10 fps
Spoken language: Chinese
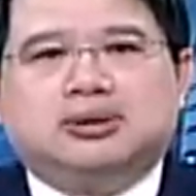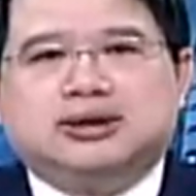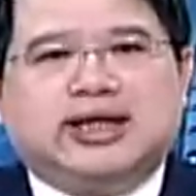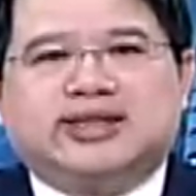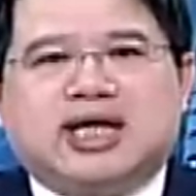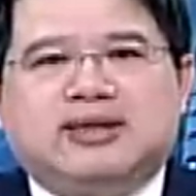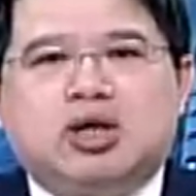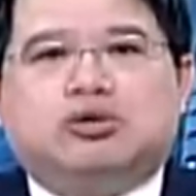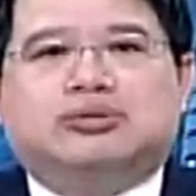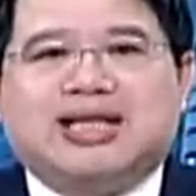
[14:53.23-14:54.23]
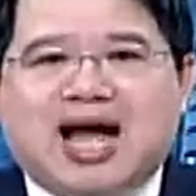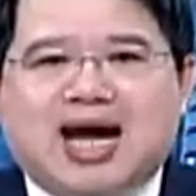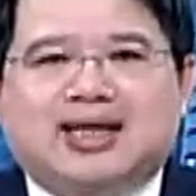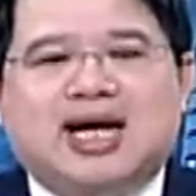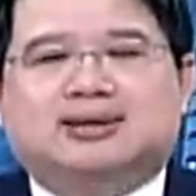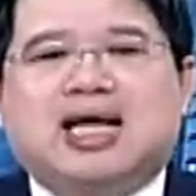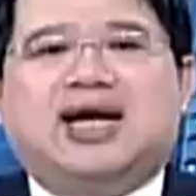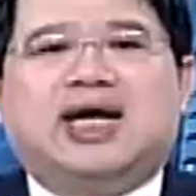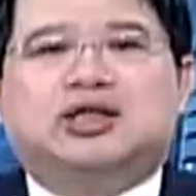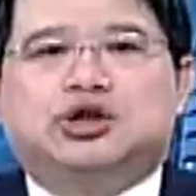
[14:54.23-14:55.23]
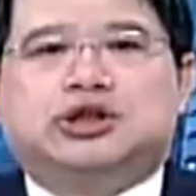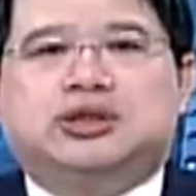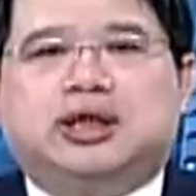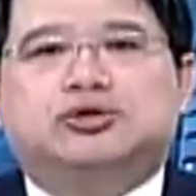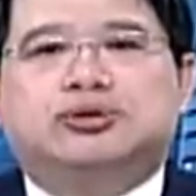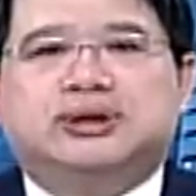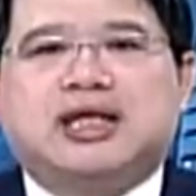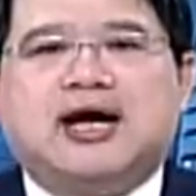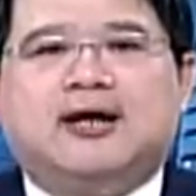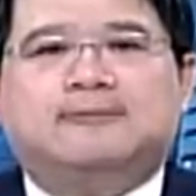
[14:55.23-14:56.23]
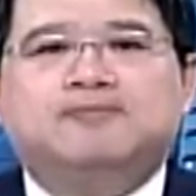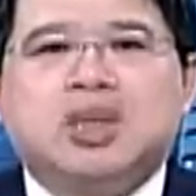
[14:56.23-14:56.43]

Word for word: 年代里面有大量大量的失业存在哈，